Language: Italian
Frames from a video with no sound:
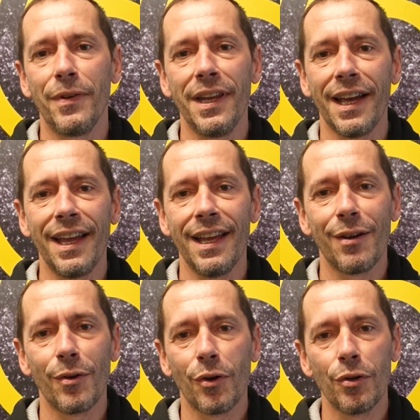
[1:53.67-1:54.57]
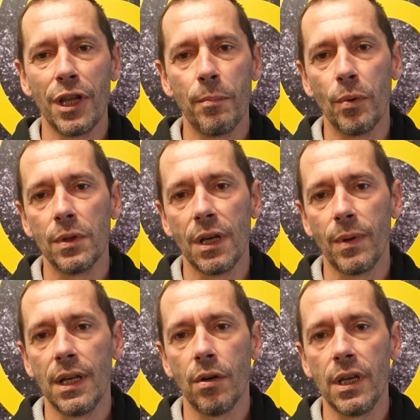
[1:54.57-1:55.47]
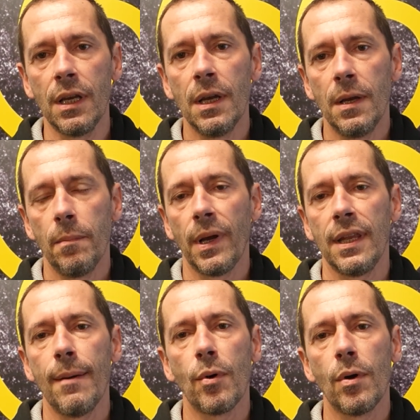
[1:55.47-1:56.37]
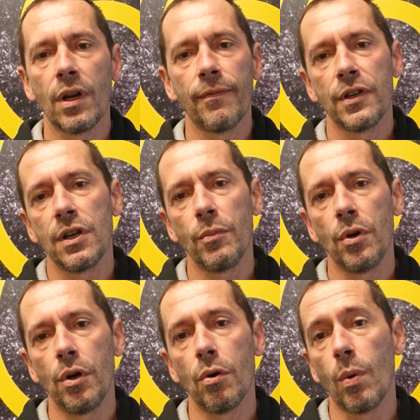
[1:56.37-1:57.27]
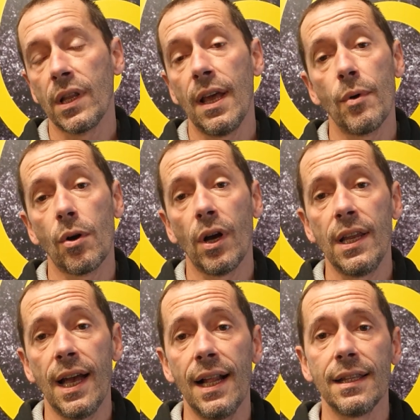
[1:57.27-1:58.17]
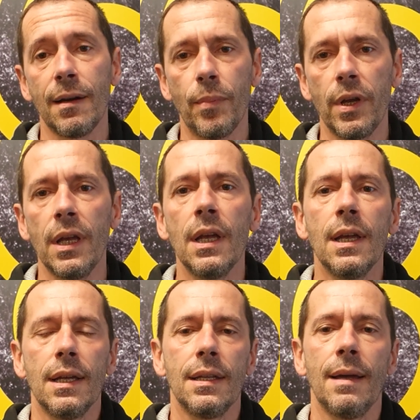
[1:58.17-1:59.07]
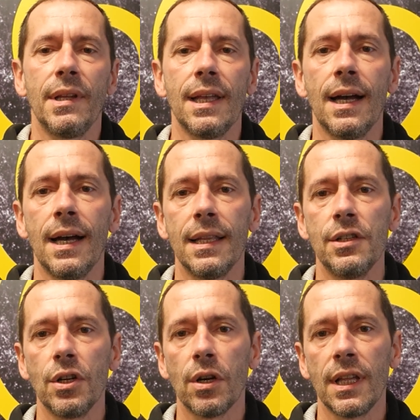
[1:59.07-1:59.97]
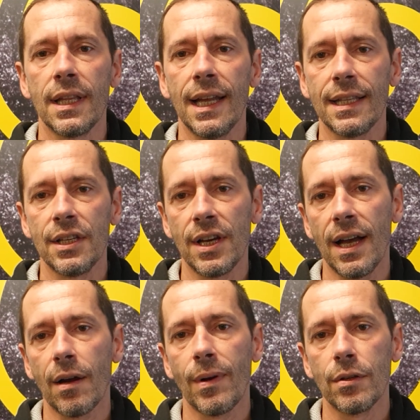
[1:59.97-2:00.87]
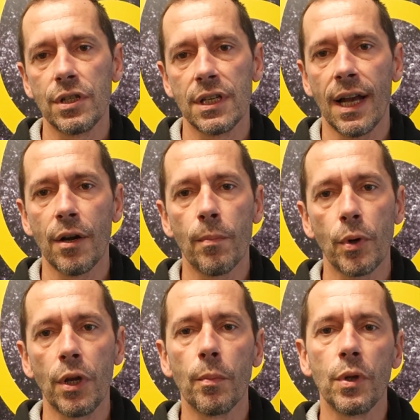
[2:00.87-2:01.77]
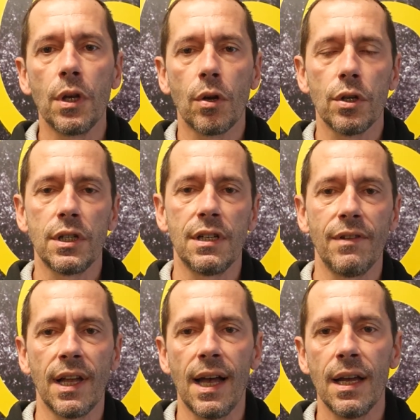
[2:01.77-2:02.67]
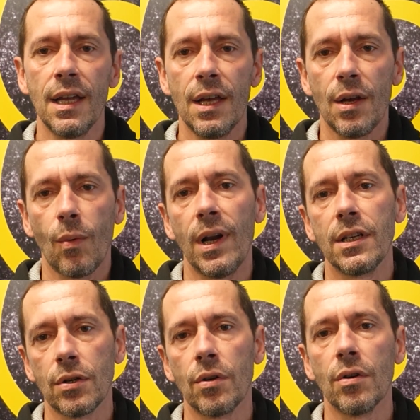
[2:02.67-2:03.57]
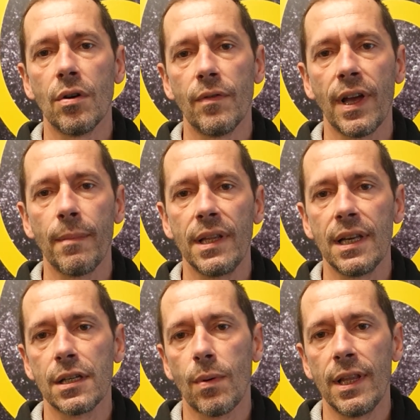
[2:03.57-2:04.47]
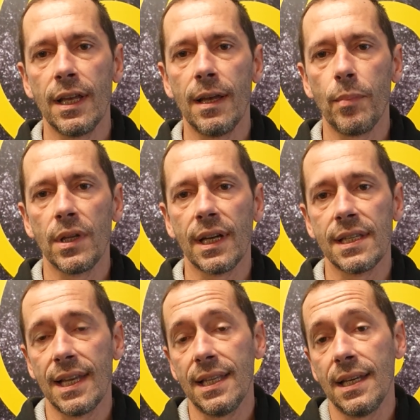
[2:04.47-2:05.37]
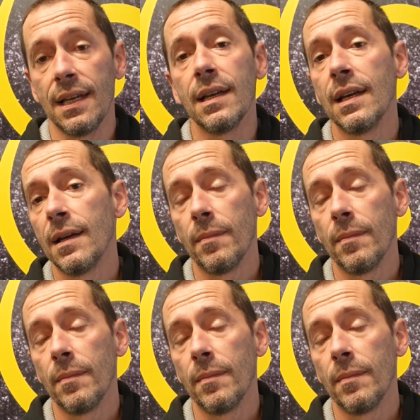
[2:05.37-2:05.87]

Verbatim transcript: finire con, con dei punti, quindi noi prendiamo quello che facciamo noi, non guardiamo ancora gli altri, poi da metà del girone d'andata già quando ci saranno un pochino più di incroci si vedrà quali sono veramente le squadre più attrezzate